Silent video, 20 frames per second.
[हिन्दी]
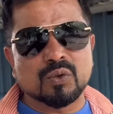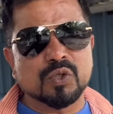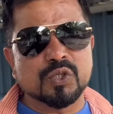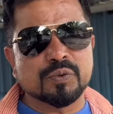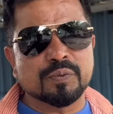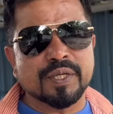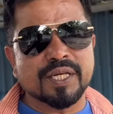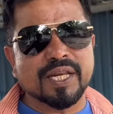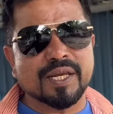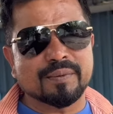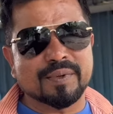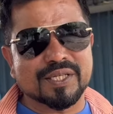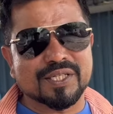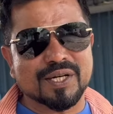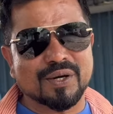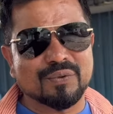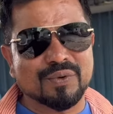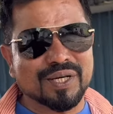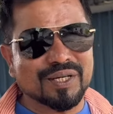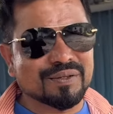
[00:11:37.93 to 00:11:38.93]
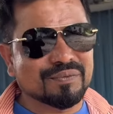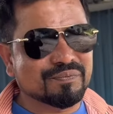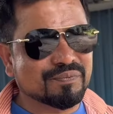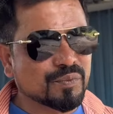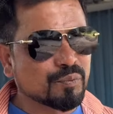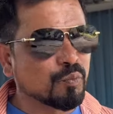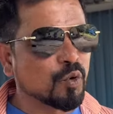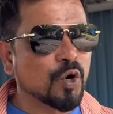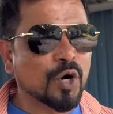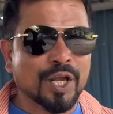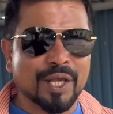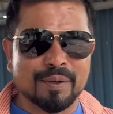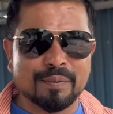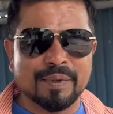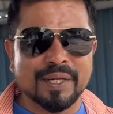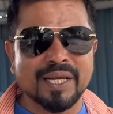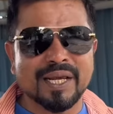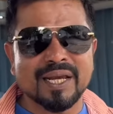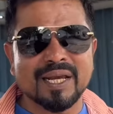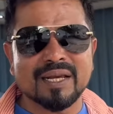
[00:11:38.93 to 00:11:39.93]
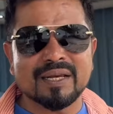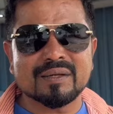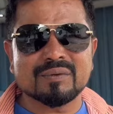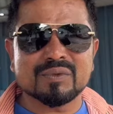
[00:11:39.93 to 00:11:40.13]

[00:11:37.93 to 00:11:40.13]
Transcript: कुछ भी नहीं बचा हुआ है बोयर भी है